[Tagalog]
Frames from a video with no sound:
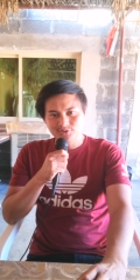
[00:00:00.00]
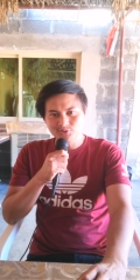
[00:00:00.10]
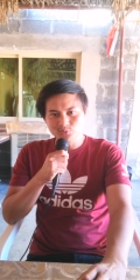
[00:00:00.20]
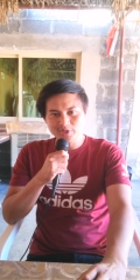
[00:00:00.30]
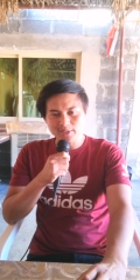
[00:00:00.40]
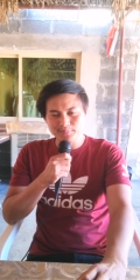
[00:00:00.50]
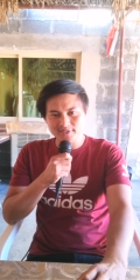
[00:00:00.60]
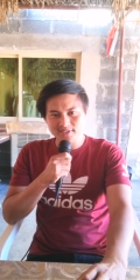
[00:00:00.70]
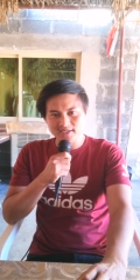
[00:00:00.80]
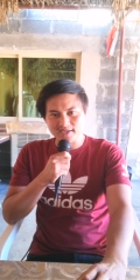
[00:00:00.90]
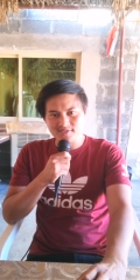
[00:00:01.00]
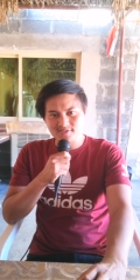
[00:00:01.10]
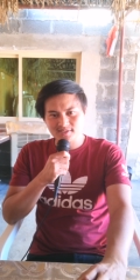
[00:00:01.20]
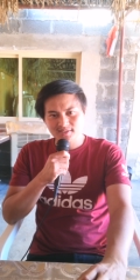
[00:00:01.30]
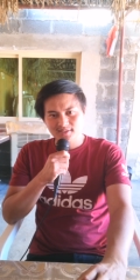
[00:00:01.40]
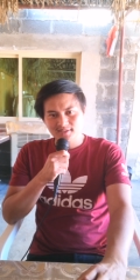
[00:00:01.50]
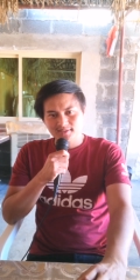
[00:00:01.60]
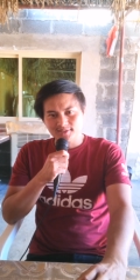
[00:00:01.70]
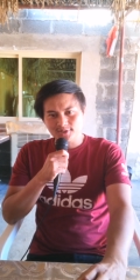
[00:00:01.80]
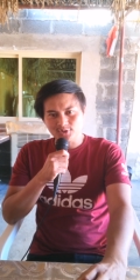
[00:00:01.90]
Yung Wikipedia guys,
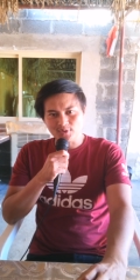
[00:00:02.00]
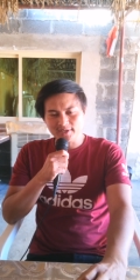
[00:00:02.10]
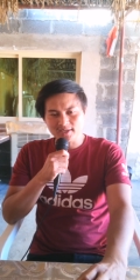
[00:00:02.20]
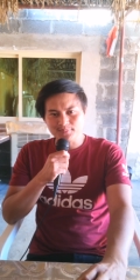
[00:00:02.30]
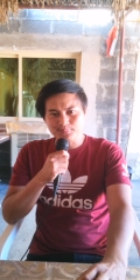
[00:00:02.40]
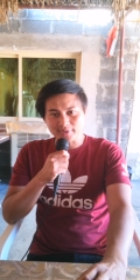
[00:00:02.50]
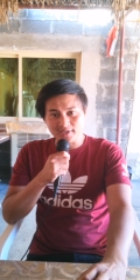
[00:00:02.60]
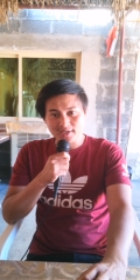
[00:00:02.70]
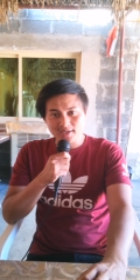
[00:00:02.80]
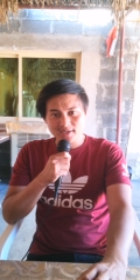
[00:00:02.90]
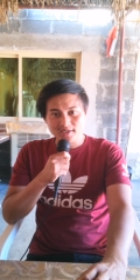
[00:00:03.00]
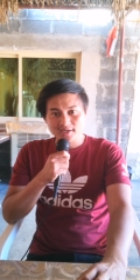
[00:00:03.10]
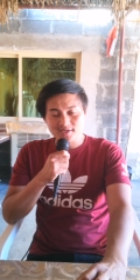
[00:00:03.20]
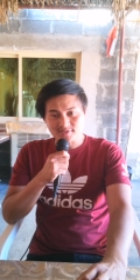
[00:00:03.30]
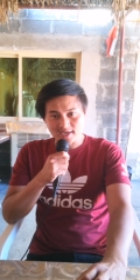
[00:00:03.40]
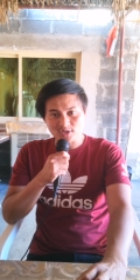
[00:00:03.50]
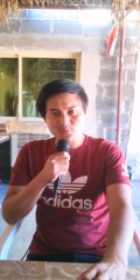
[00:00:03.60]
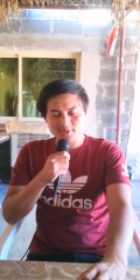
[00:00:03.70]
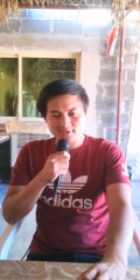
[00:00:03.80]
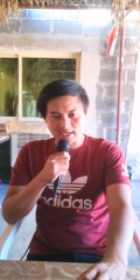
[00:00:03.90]
ito ay ang
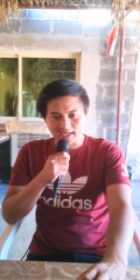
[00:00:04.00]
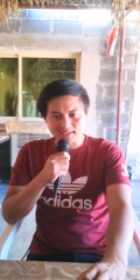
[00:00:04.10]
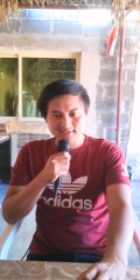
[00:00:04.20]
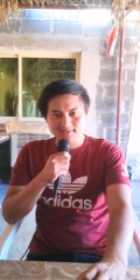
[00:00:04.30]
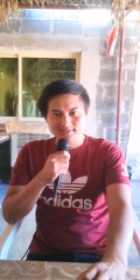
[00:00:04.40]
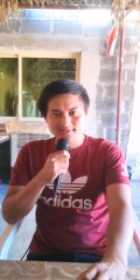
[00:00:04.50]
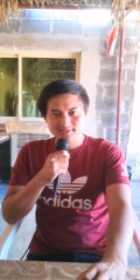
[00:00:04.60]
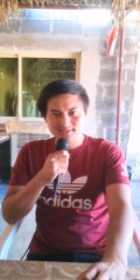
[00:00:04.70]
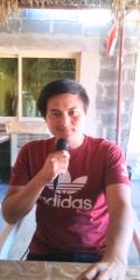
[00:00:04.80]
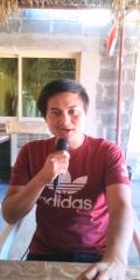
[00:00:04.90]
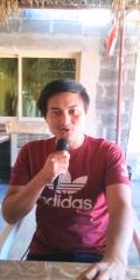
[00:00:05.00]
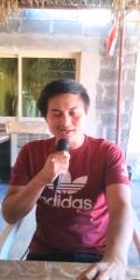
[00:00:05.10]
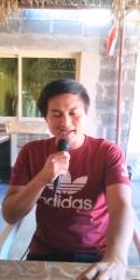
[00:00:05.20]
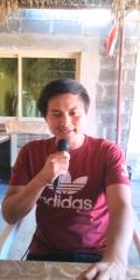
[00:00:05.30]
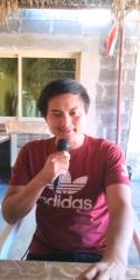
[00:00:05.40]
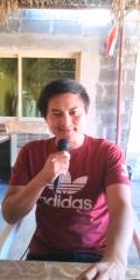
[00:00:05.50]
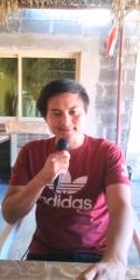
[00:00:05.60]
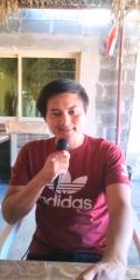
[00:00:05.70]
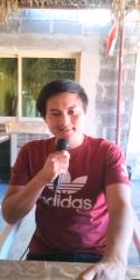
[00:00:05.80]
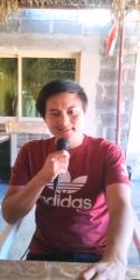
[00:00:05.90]
pre-encyclopedia, di ba, online,
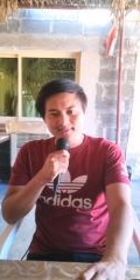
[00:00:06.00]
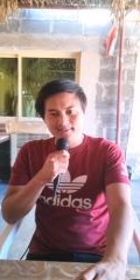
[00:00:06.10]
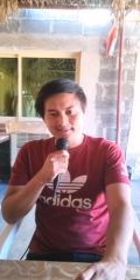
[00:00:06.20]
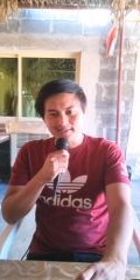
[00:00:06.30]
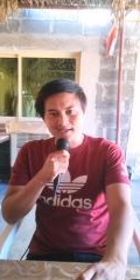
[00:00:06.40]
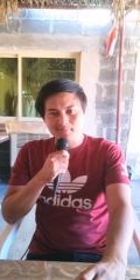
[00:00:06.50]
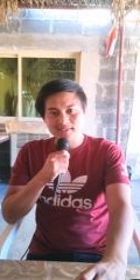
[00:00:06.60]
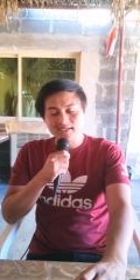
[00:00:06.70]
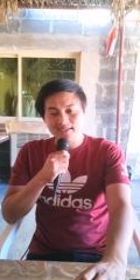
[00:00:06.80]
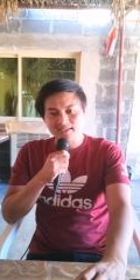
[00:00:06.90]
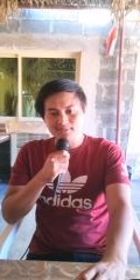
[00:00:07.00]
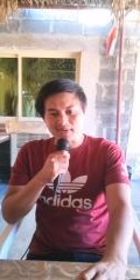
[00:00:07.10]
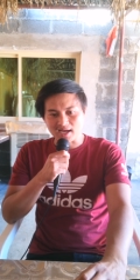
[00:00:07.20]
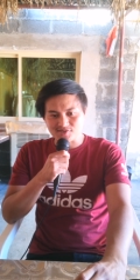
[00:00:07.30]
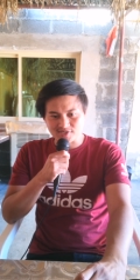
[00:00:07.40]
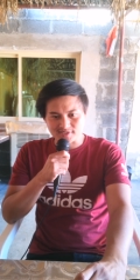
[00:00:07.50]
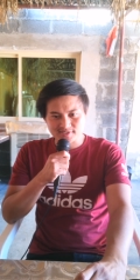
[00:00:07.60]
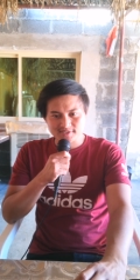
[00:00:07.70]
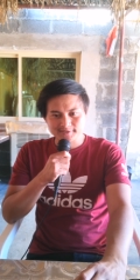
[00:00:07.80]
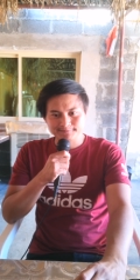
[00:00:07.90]
na madaling natin
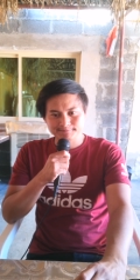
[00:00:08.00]
ma-access.